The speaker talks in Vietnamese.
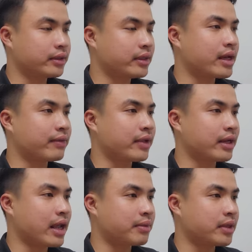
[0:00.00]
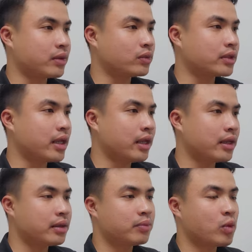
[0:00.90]
ngân hàng Việt Nam ngân hàng quốc
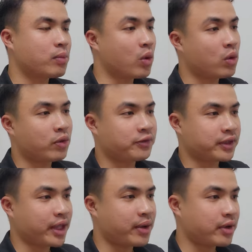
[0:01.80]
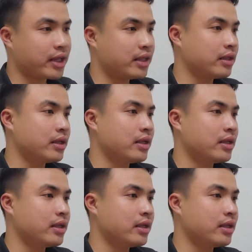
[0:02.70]
tế Momo Viettel Money